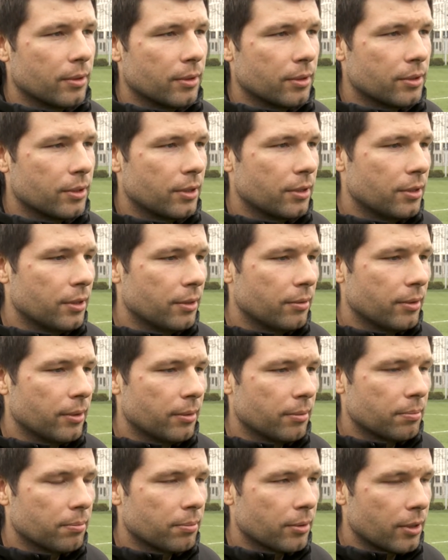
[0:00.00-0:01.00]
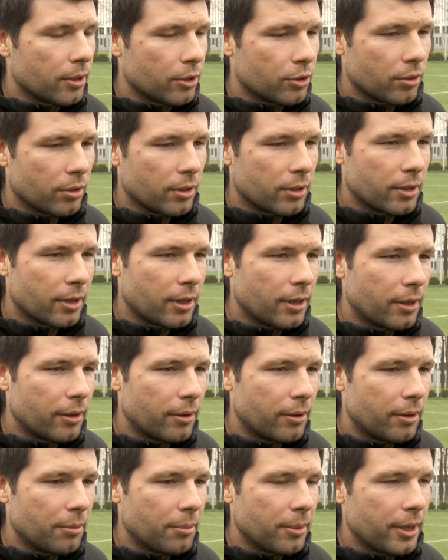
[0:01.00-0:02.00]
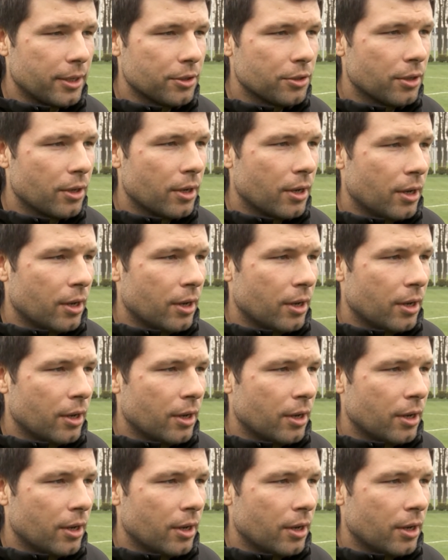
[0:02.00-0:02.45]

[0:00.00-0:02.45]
инициативой, хорошо контролировали мяч.